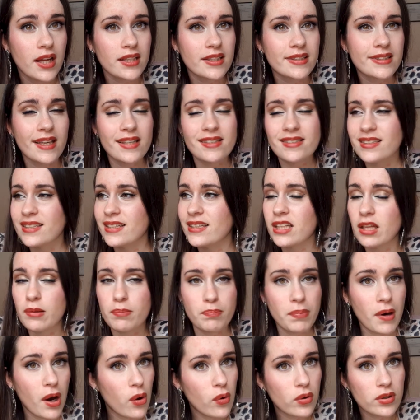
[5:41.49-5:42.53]
Qu'est-ce qui n'est
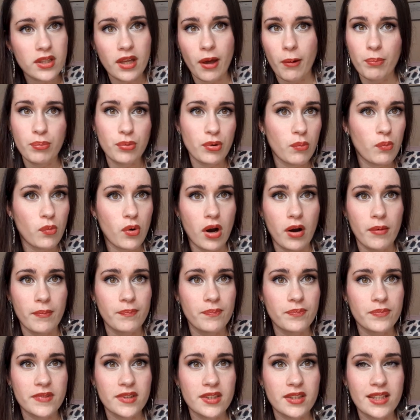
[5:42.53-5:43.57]
pas OK pour moi
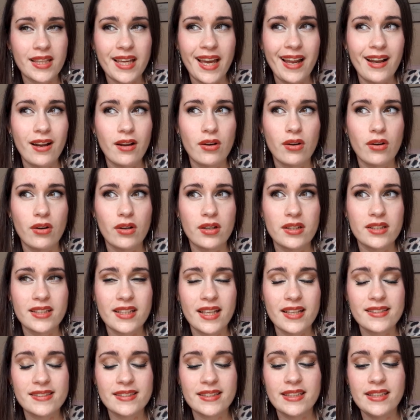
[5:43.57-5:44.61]
euh,
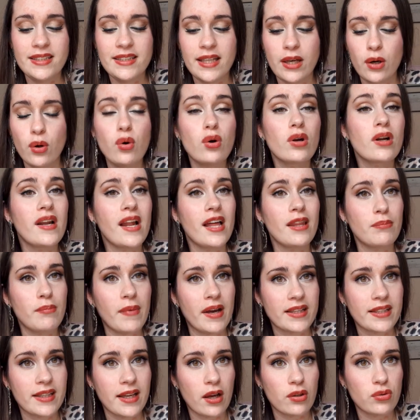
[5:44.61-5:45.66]
Qu'est-ce qui est au-delà de ma
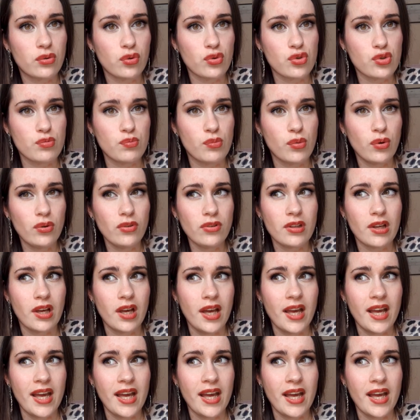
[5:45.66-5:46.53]
carte du monde